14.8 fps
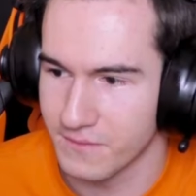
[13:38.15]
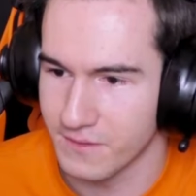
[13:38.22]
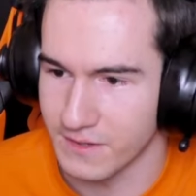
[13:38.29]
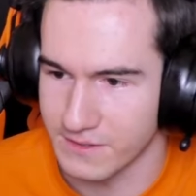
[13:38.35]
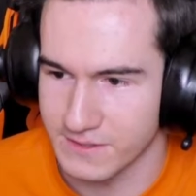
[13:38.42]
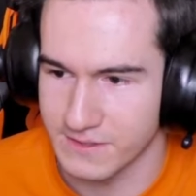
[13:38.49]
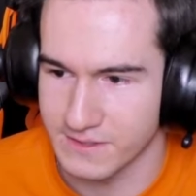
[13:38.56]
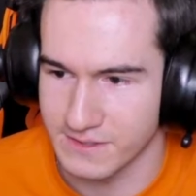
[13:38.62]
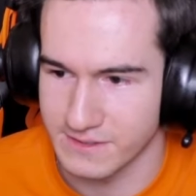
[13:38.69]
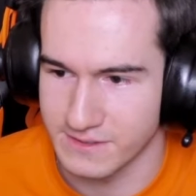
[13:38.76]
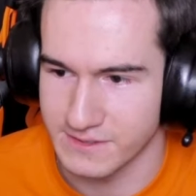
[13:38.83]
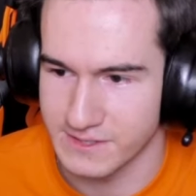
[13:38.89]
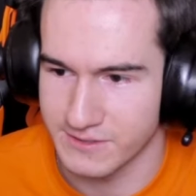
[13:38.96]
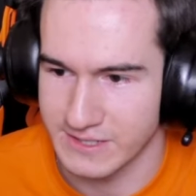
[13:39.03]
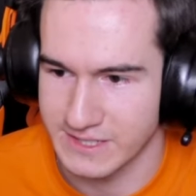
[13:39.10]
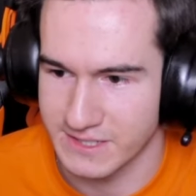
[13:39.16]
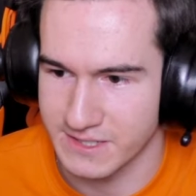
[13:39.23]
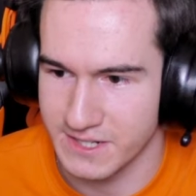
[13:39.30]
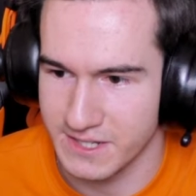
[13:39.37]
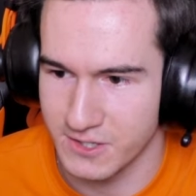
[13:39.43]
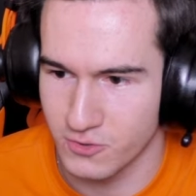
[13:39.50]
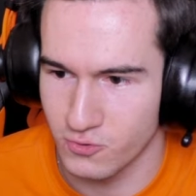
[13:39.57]
Это называется
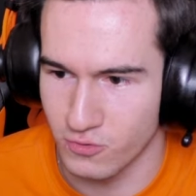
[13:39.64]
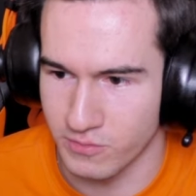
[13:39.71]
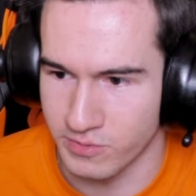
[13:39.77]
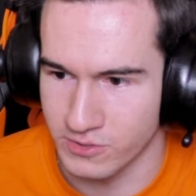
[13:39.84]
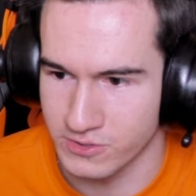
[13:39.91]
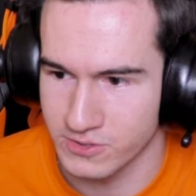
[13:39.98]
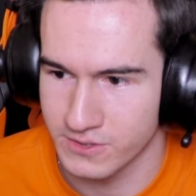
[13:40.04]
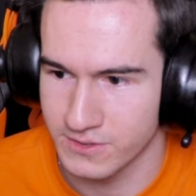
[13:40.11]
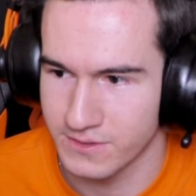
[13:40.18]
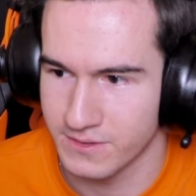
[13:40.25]
триггернул просто.